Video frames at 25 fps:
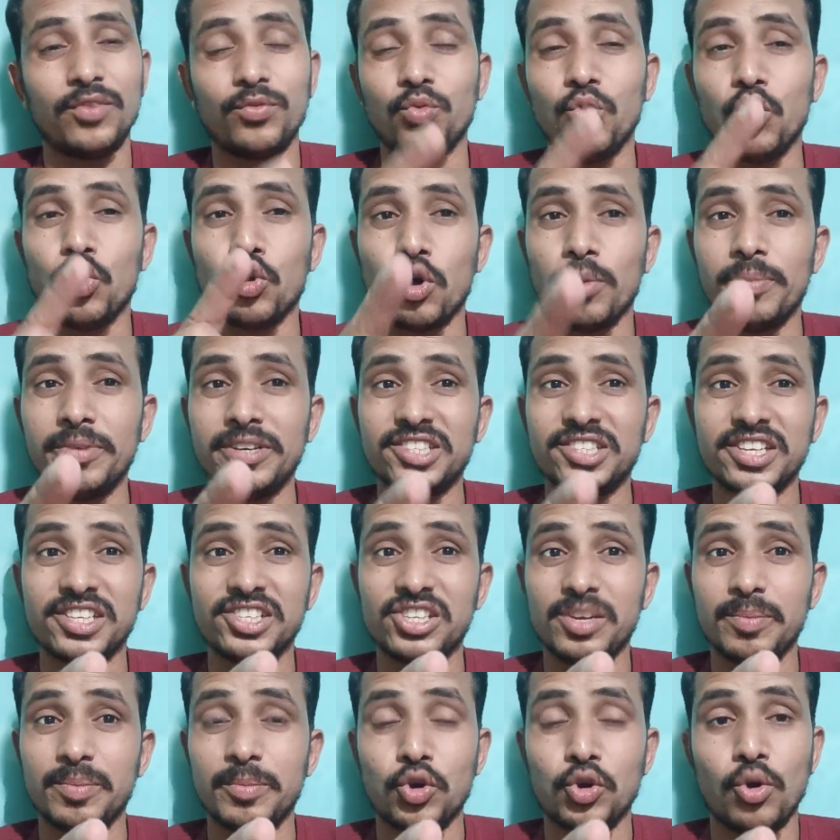वो कमेंट
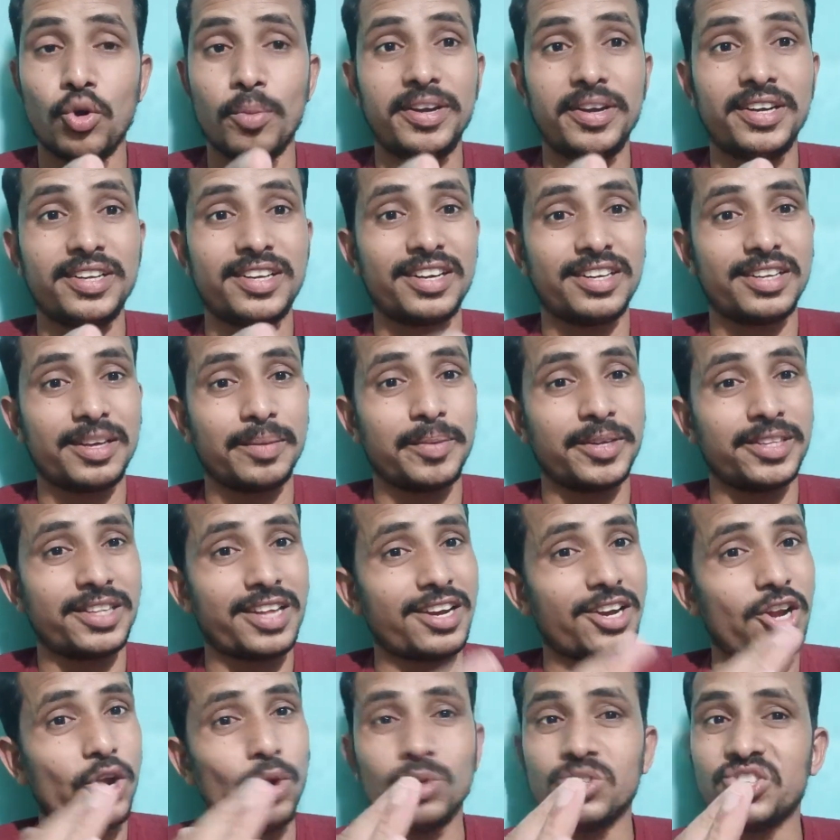सेक्शन में कमेंट करके
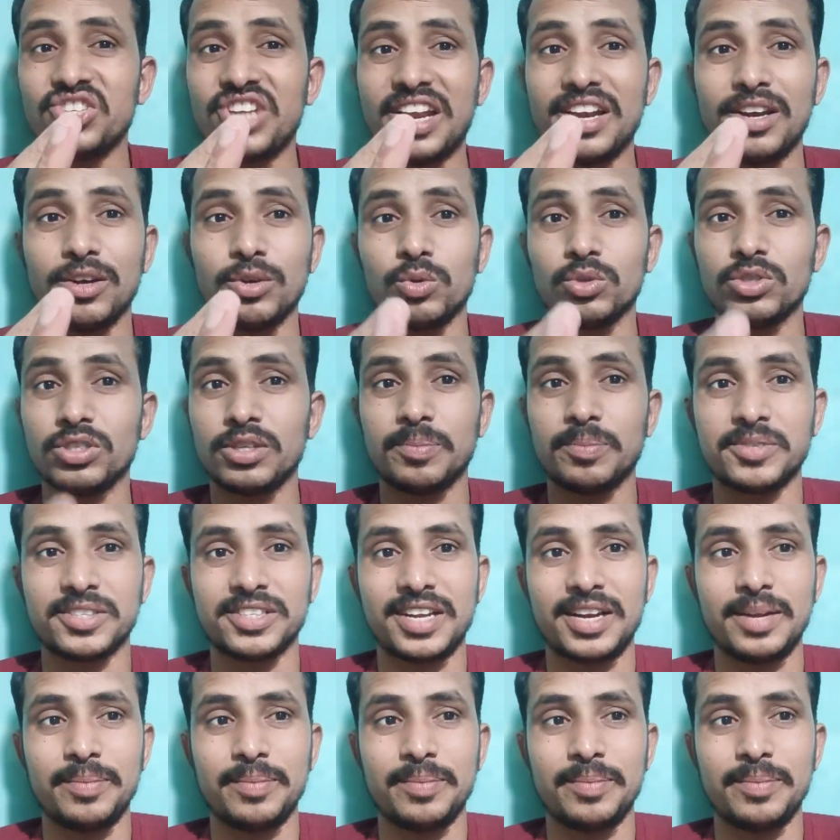बताना और चैनल को सब्सक्राइब